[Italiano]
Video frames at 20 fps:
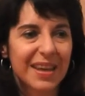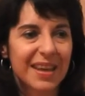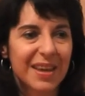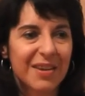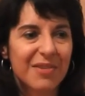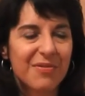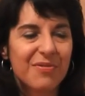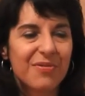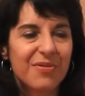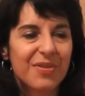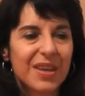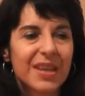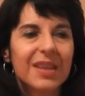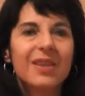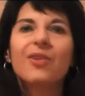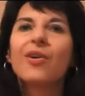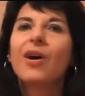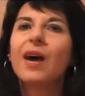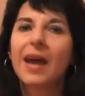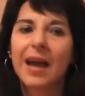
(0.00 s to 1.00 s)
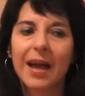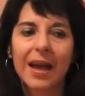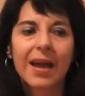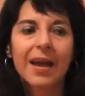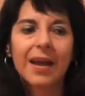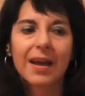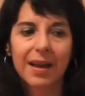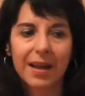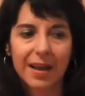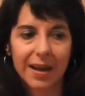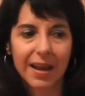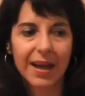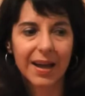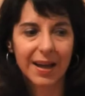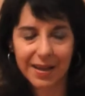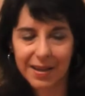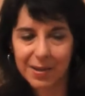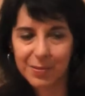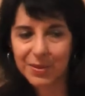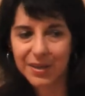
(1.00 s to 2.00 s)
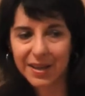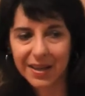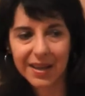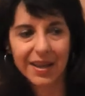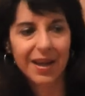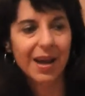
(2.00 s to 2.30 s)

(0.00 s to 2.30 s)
che, invidio è la Rebecca